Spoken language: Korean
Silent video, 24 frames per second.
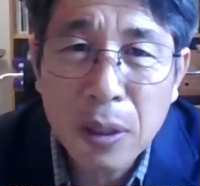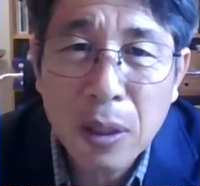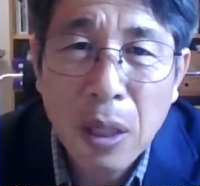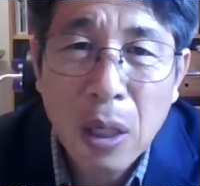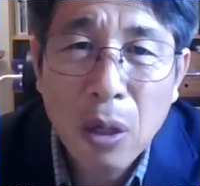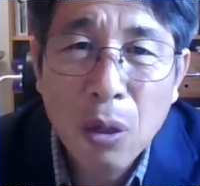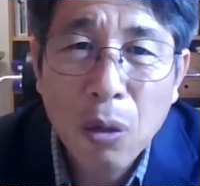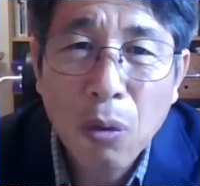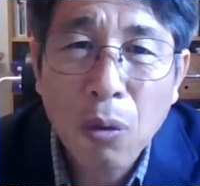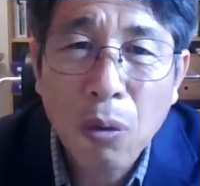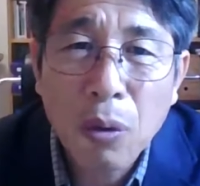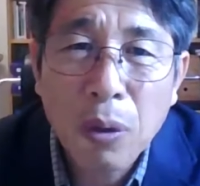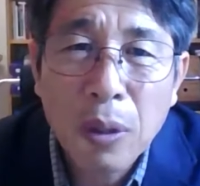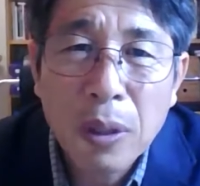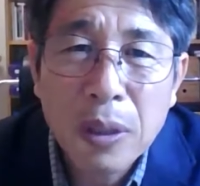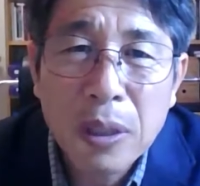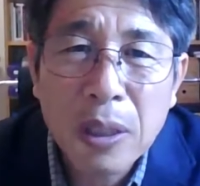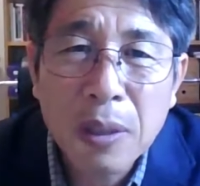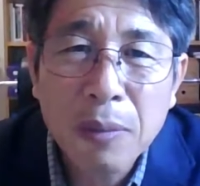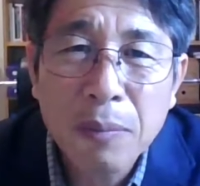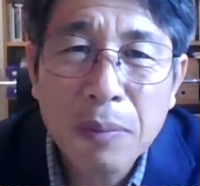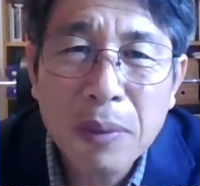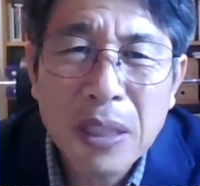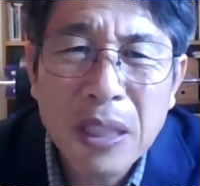이거는
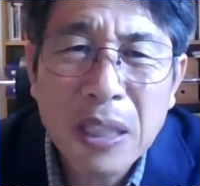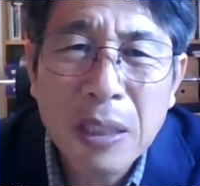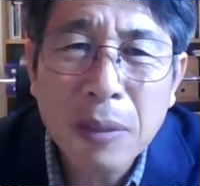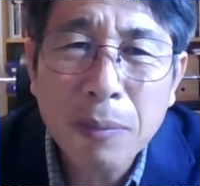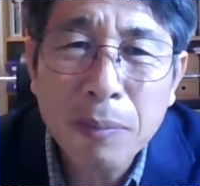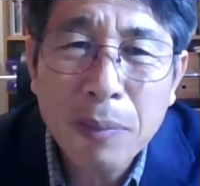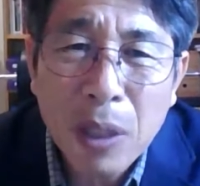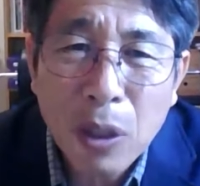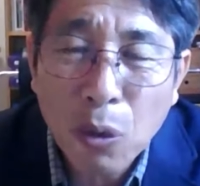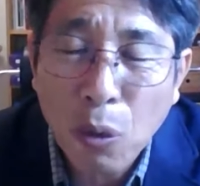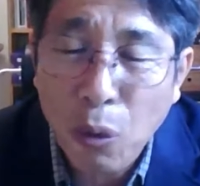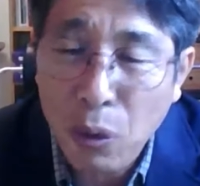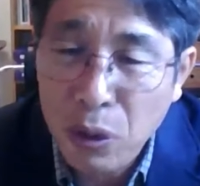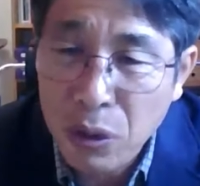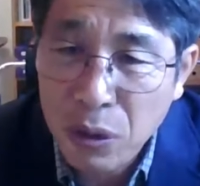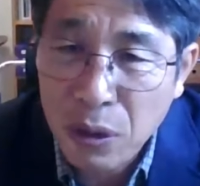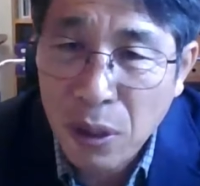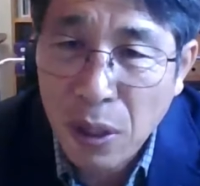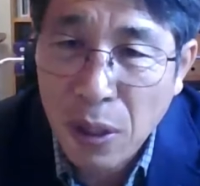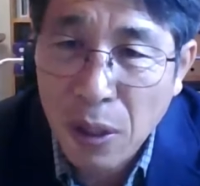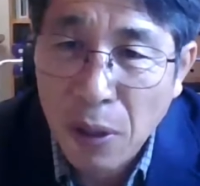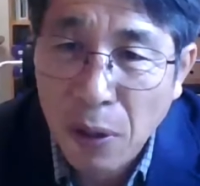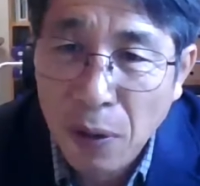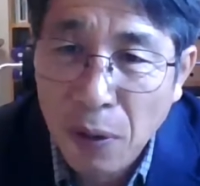지금, 지금
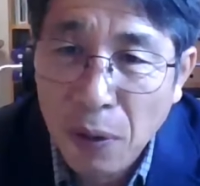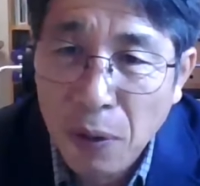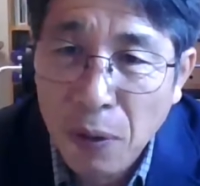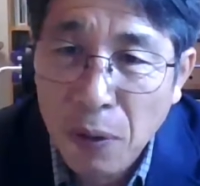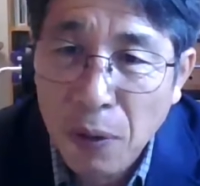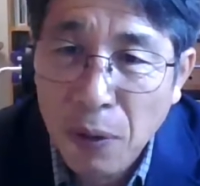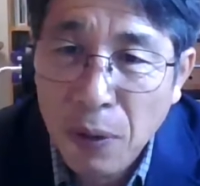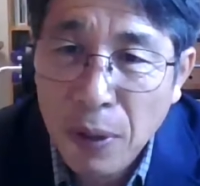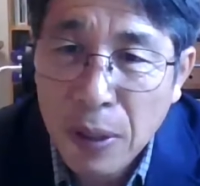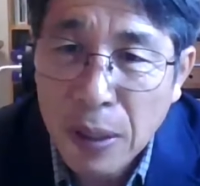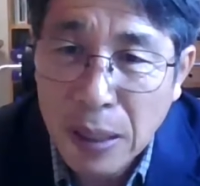입고 있어요.